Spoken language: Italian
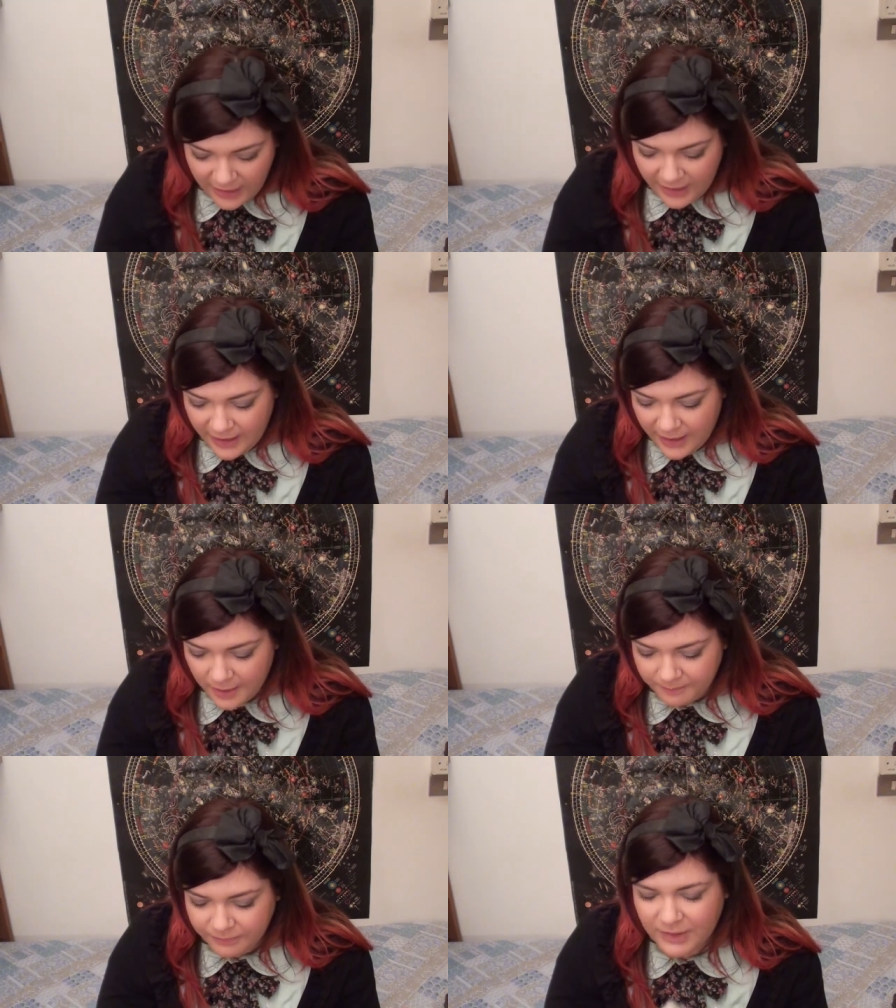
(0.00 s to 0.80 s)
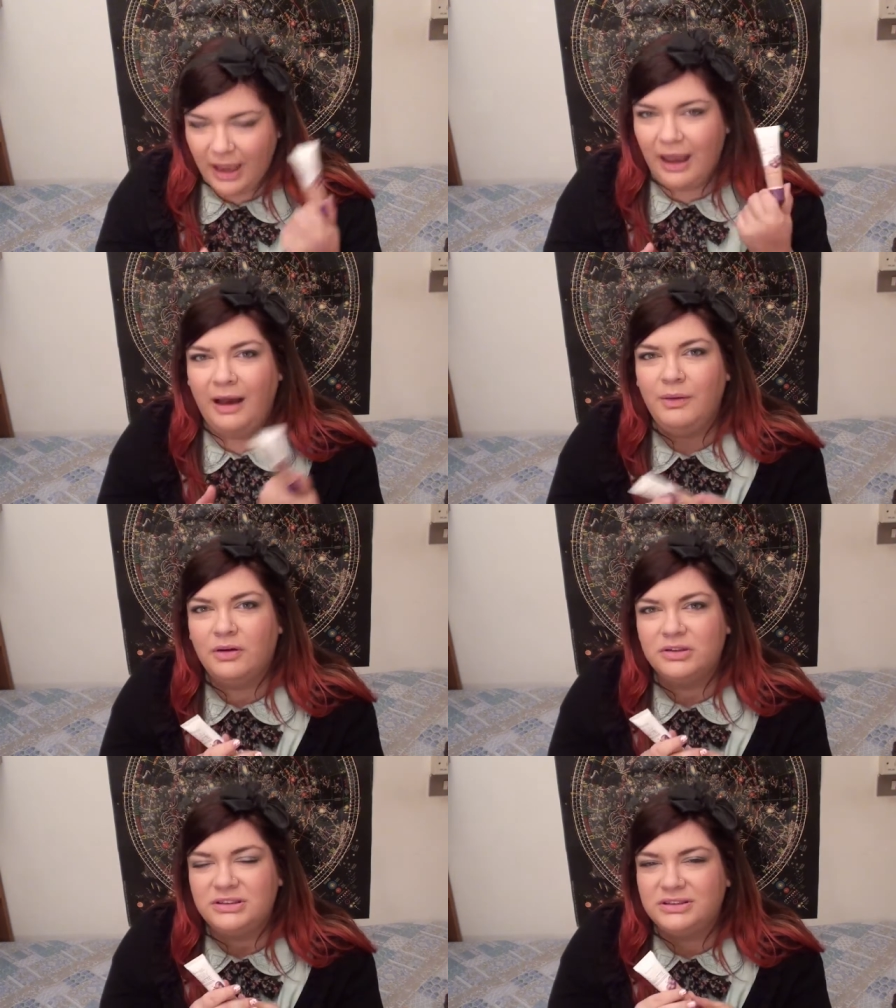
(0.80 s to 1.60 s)
Ehm, ha una
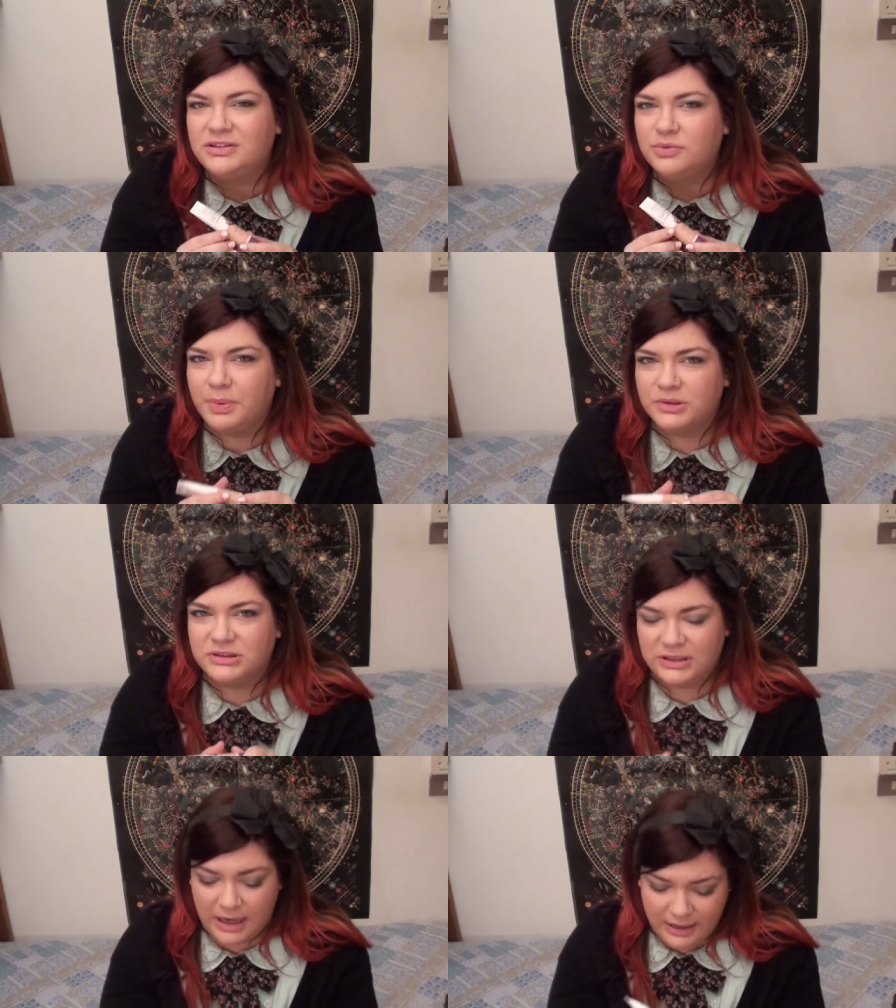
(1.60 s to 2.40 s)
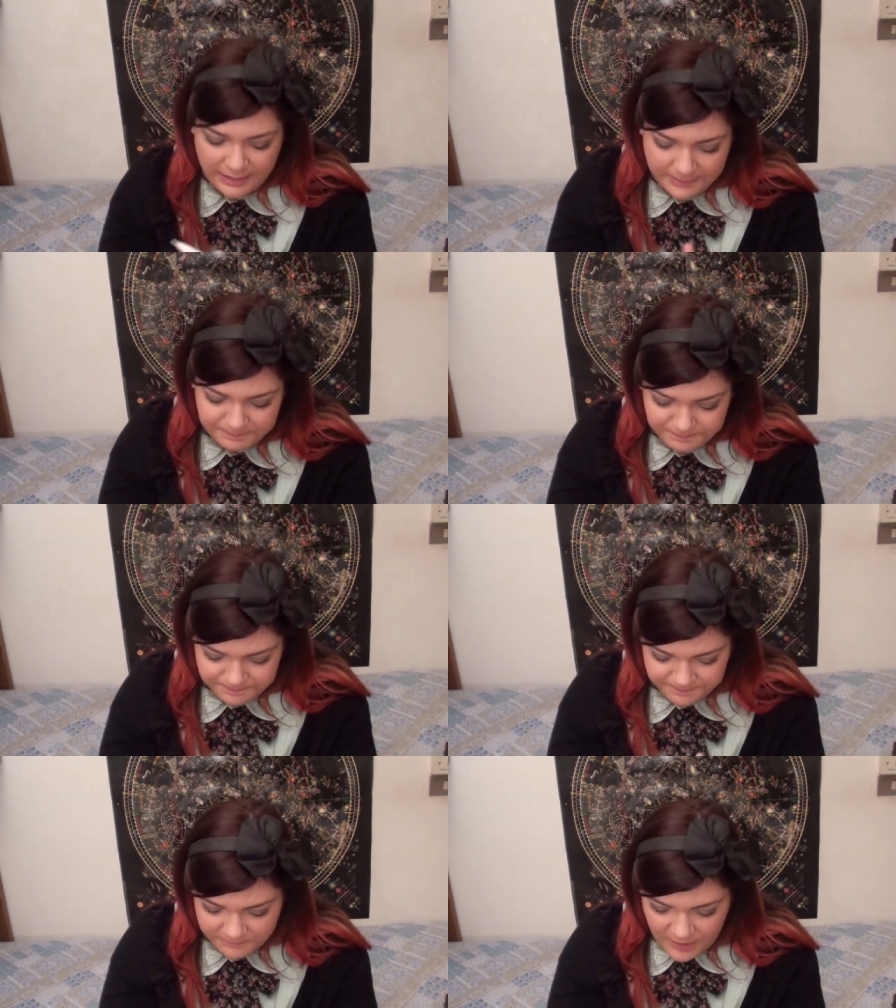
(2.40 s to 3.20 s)
consistenza un po' strana,
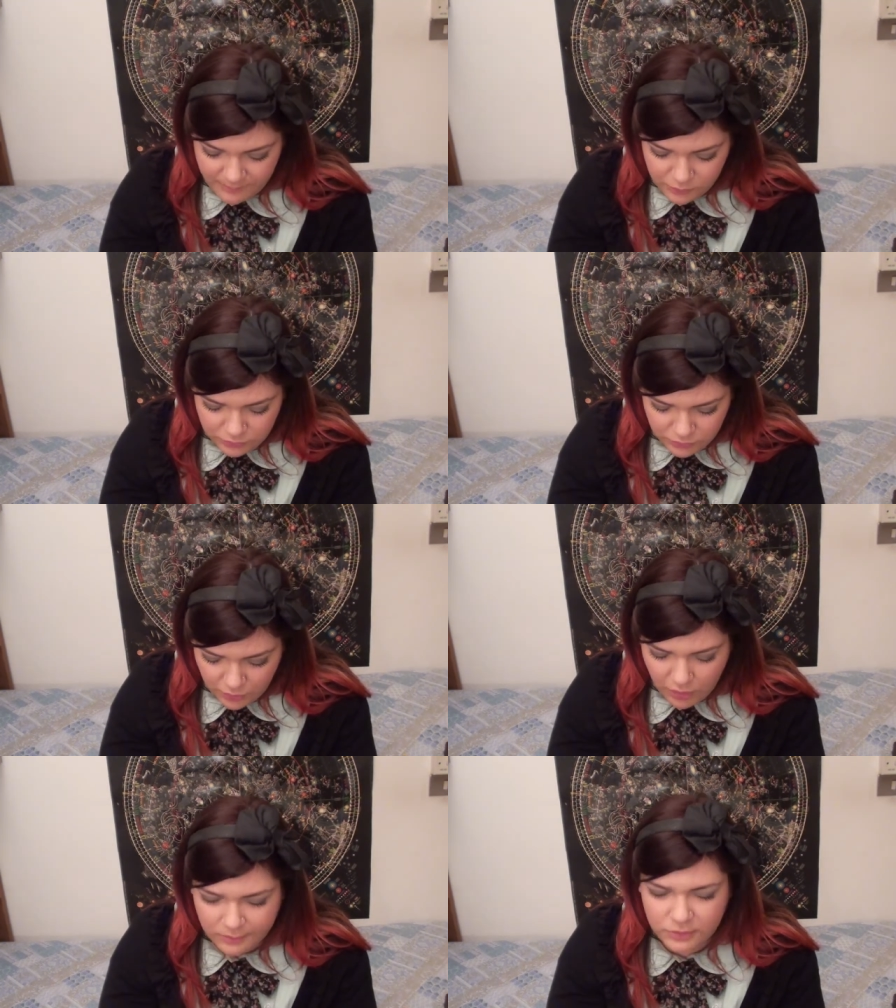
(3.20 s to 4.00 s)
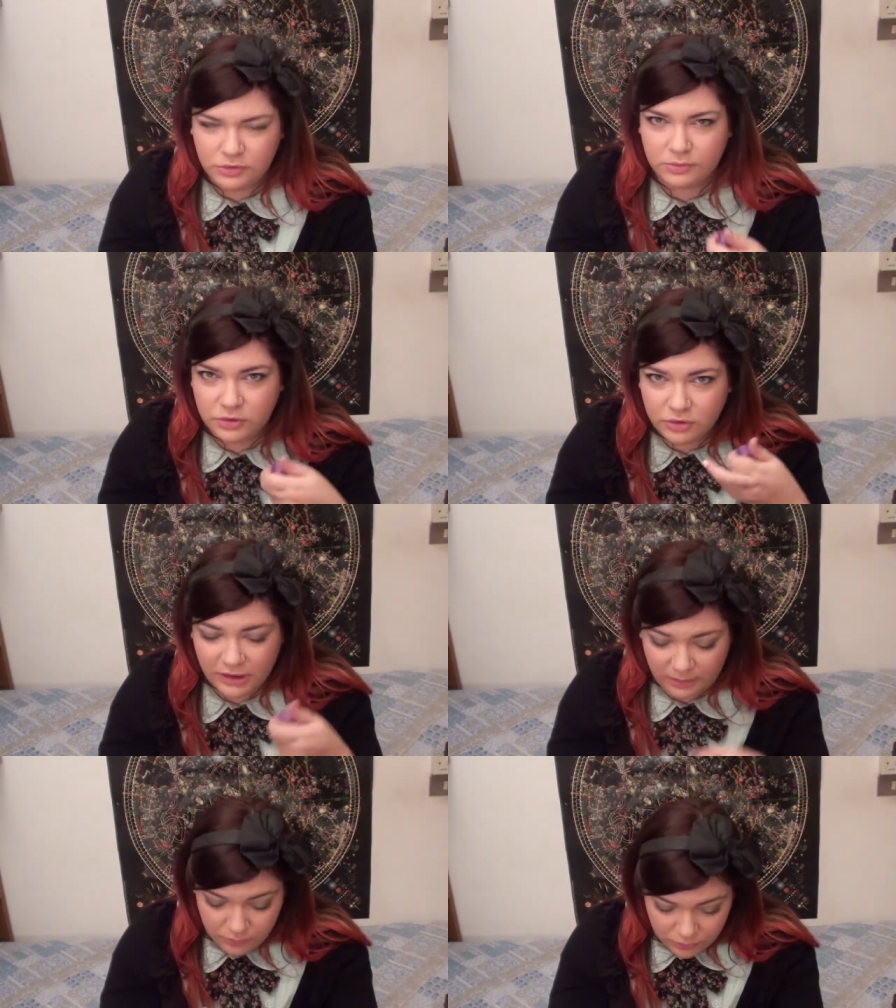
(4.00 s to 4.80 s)
è molto molto molto
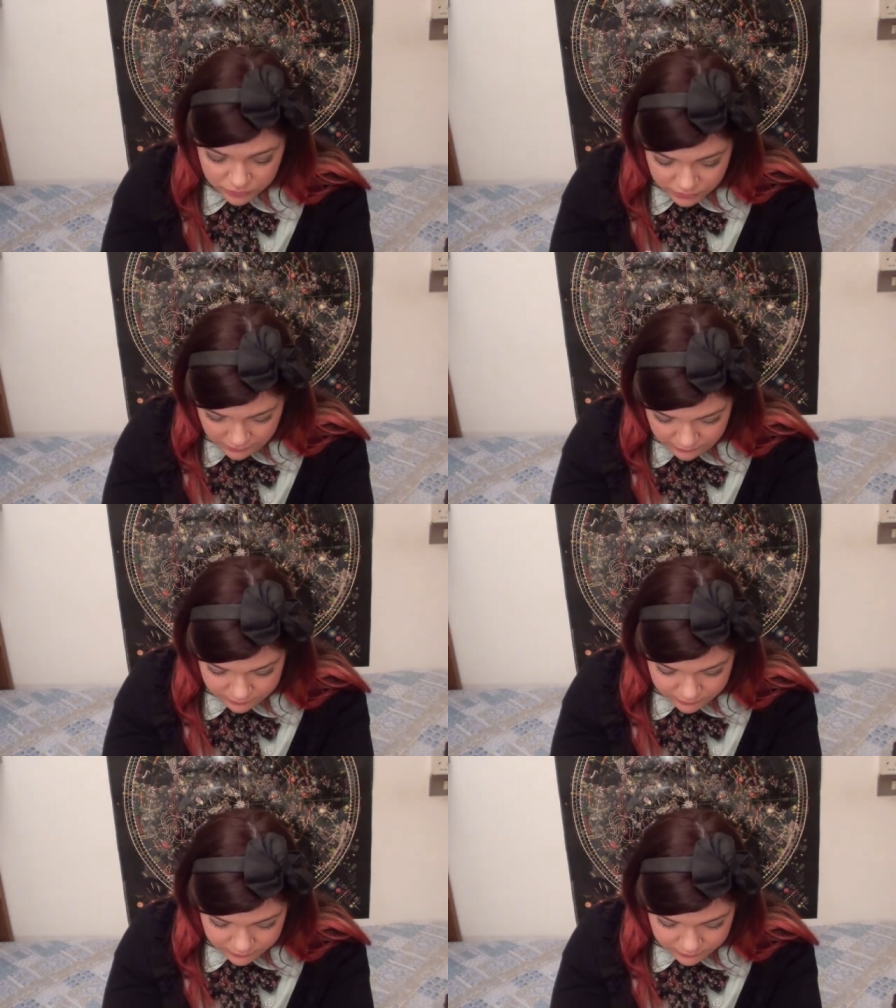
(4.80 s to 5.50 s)
cremoso,